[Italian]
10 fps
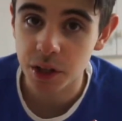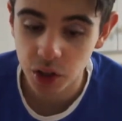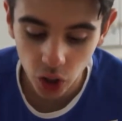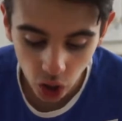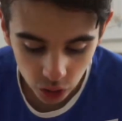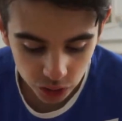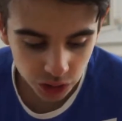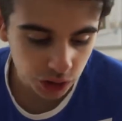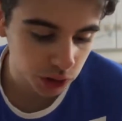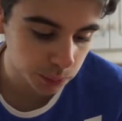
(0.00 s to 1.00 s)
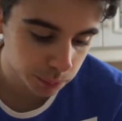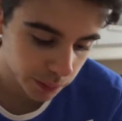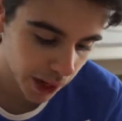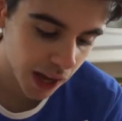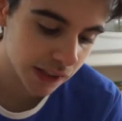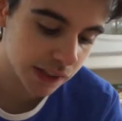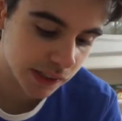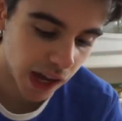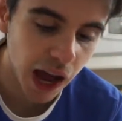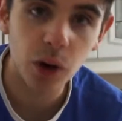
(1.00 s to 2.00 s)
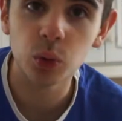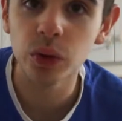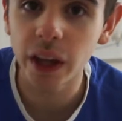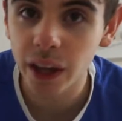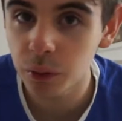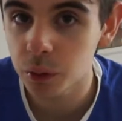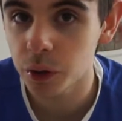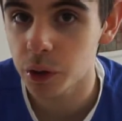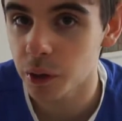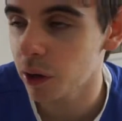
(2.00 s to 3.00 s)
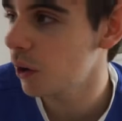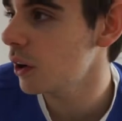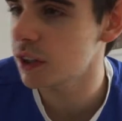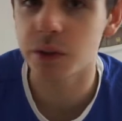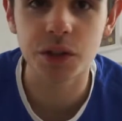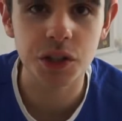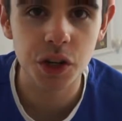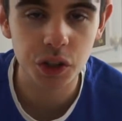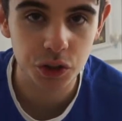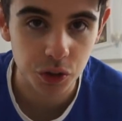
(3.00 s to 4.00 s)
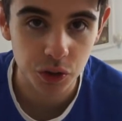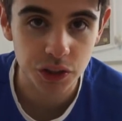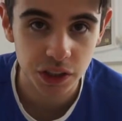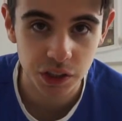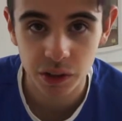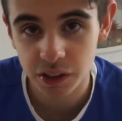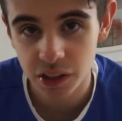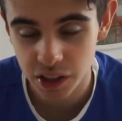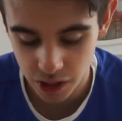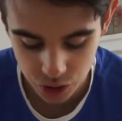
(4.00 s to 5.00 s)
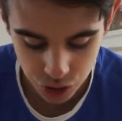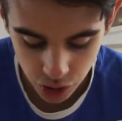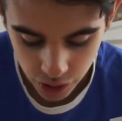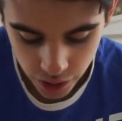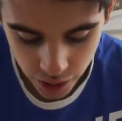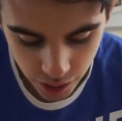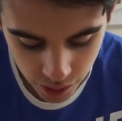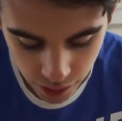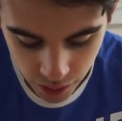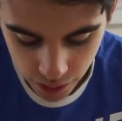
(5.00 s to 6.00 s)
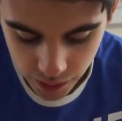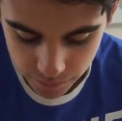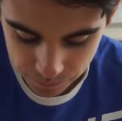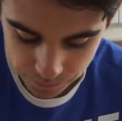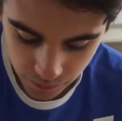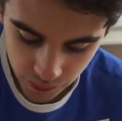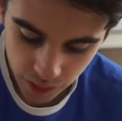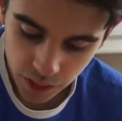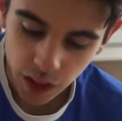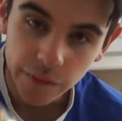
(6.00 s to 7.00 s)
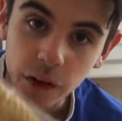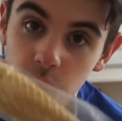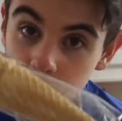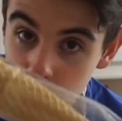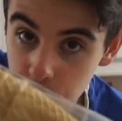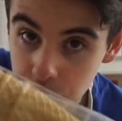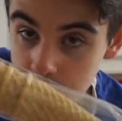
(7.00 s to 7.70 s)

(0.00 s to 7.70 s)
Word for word: coni comprati a un euro e qualcosa. Questi coni sono costati quanti ghiaccioli e ed eccoli qui,